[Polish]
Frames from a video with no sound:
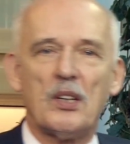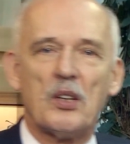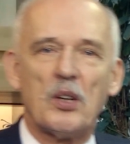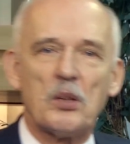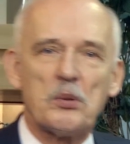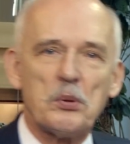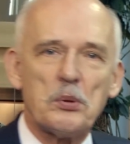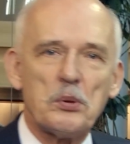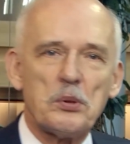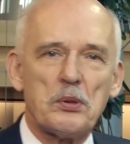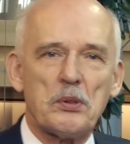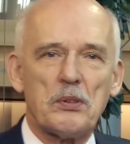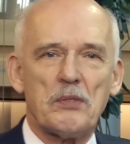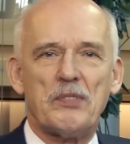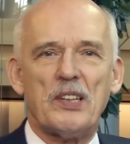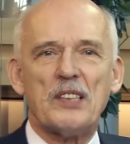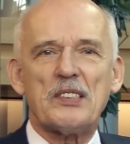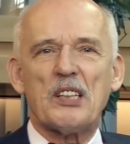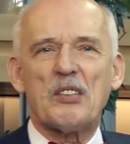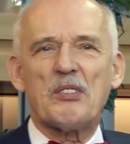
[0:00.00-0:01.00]
Otóż
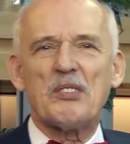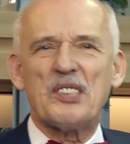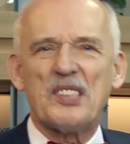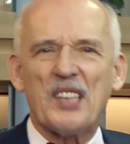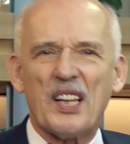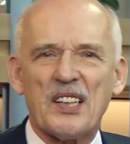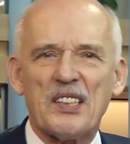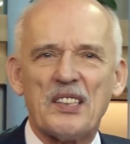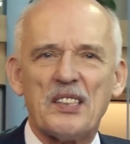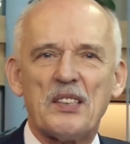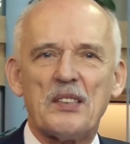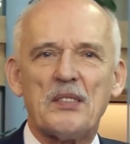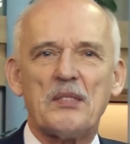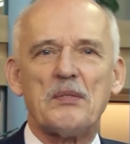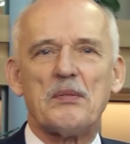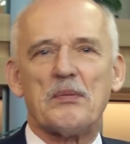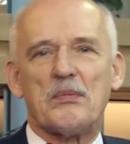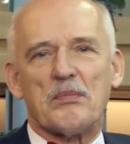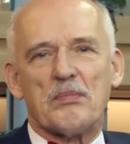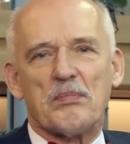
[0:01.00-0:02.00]
wielkie
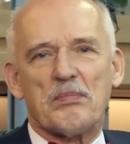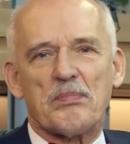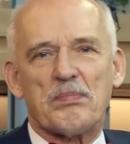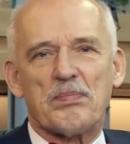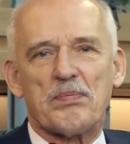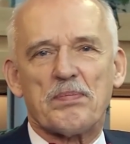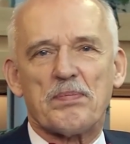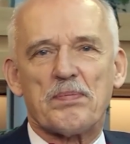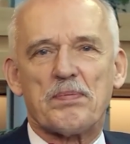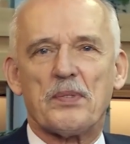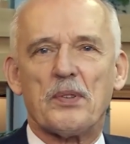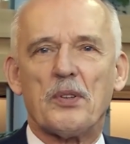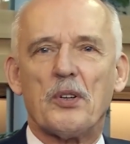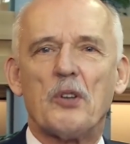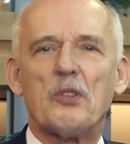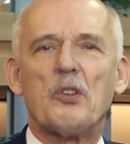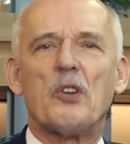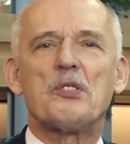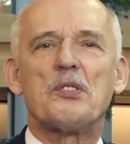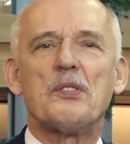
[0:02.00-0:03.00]
koncerny
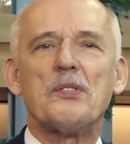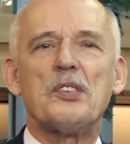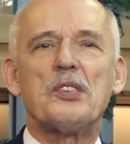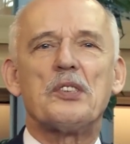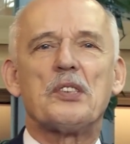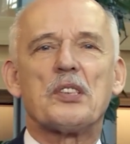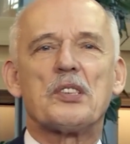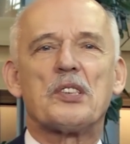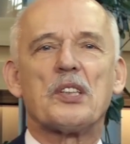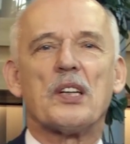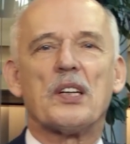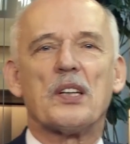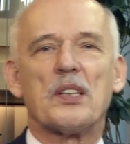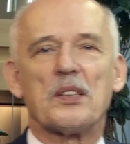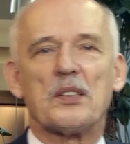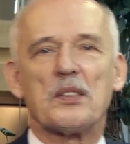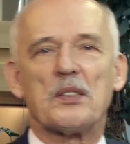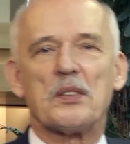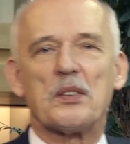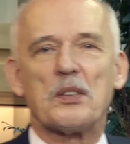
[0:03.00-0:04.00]
o, oczywiście,
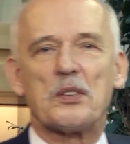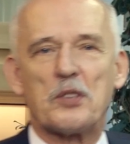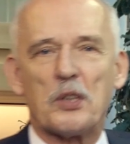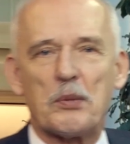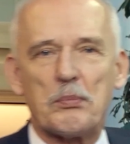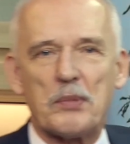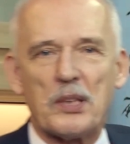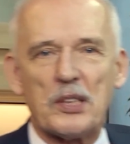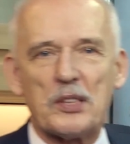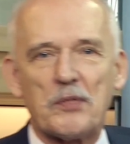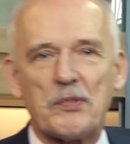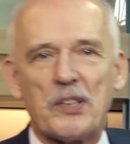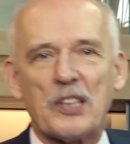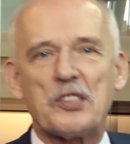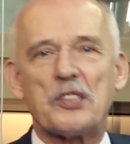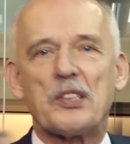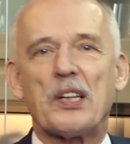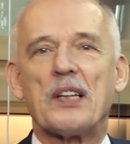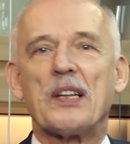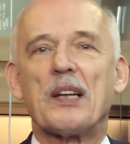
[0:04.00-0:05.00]
że chcą mieć
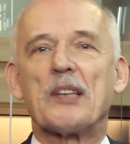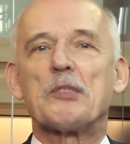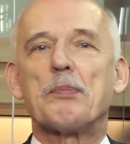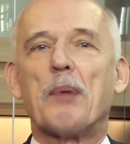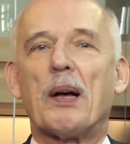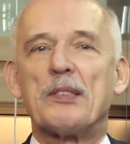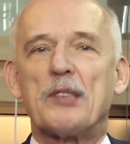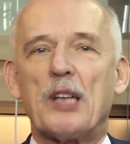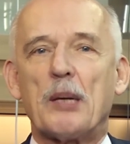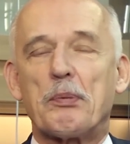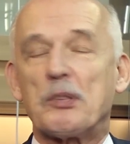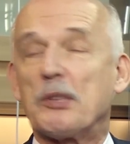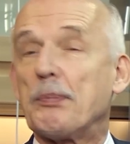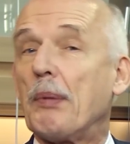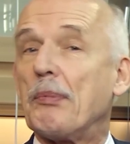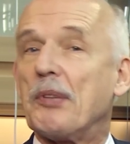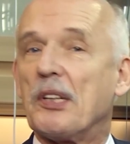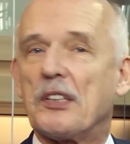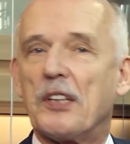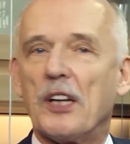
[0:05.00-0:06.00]
większy teren ekspansji, ale proszę
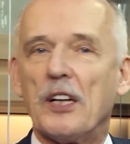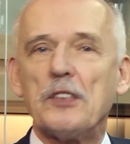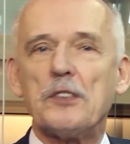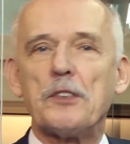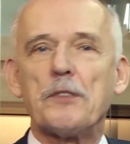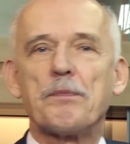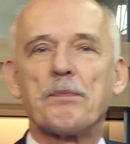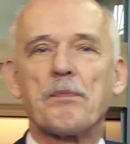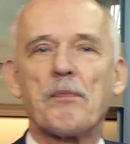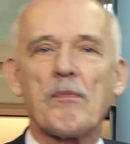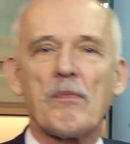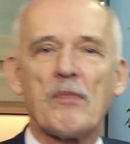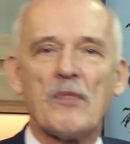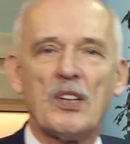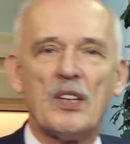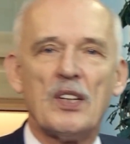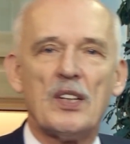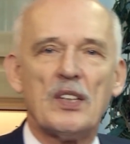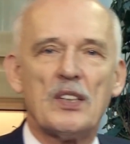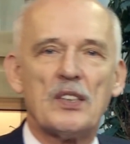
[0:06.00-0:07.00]
pamiętać,
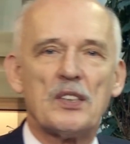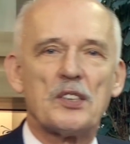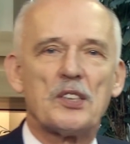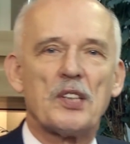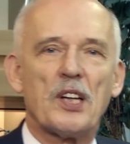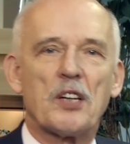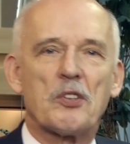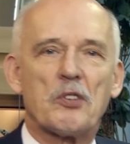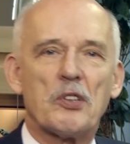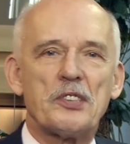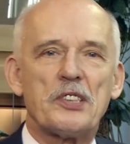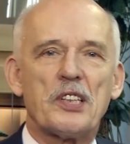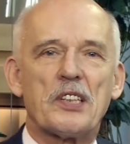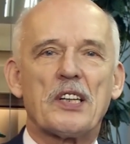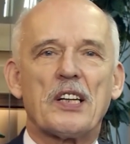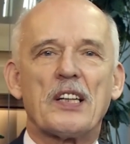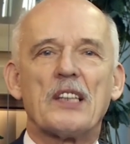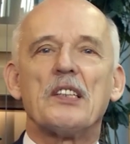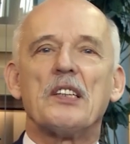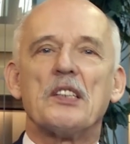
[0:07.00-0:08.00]
że koncert
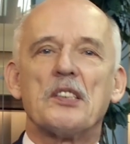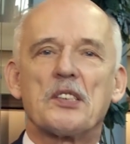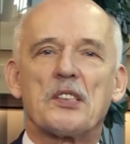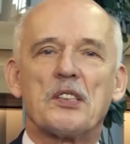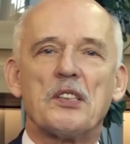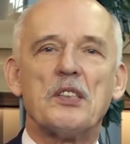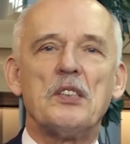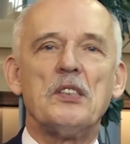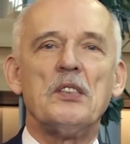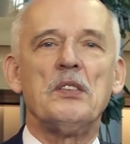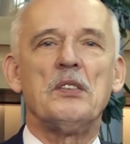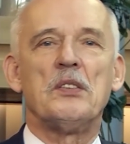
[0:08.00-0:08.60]
kanadyjski